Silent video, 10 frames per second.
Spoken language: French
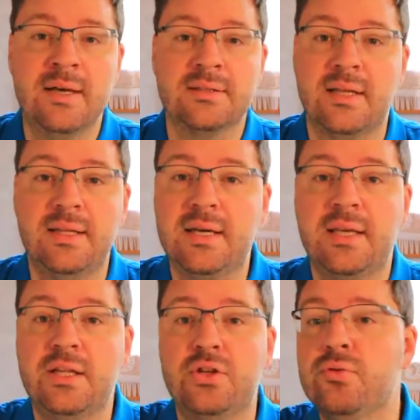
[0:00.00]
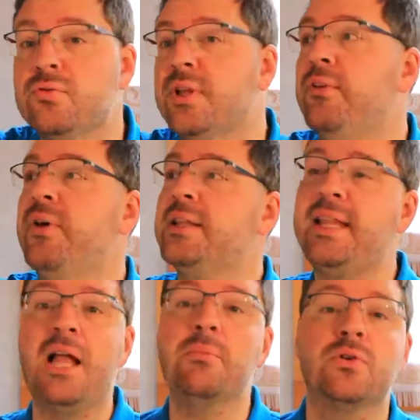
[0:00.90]
C'est-à-dire qu'il y a des jours où vous allez faire
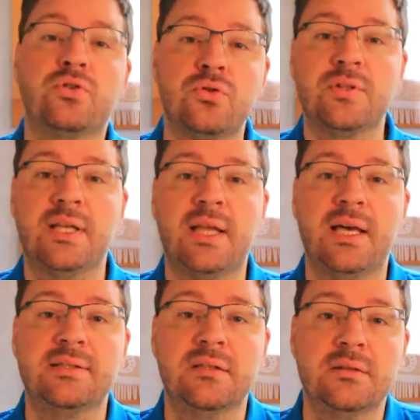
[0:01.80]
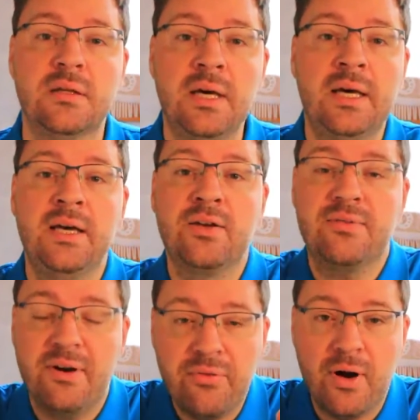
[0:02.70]
tellement de choses intéressantes
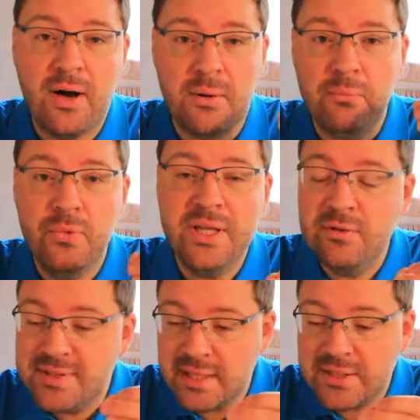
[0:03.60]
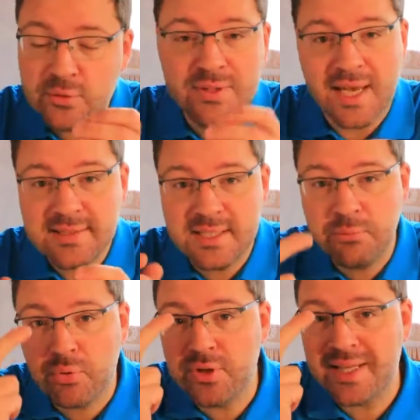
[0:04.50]
qu'il va falloir mener une sélection
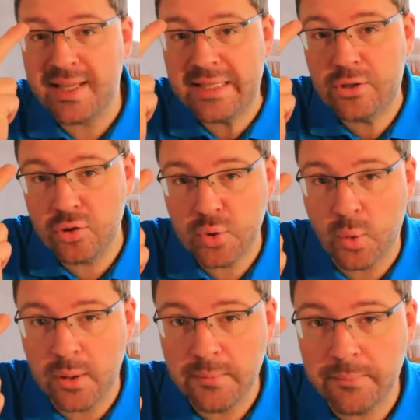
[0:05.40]
drastique pour n'en garder que trois.